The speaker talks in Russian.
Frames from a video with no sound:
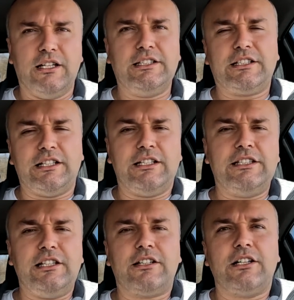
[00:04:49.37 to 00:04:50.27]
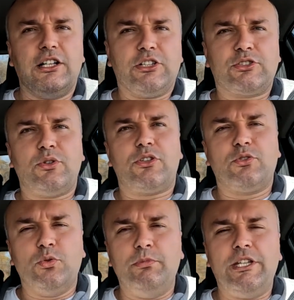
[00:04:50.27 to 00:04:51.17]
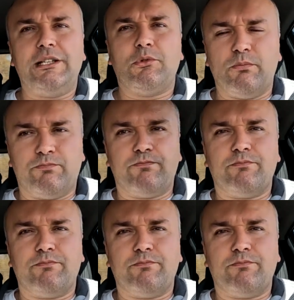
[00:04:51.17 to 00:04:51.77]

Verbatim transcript: Здесь холодильник стоит ну минимум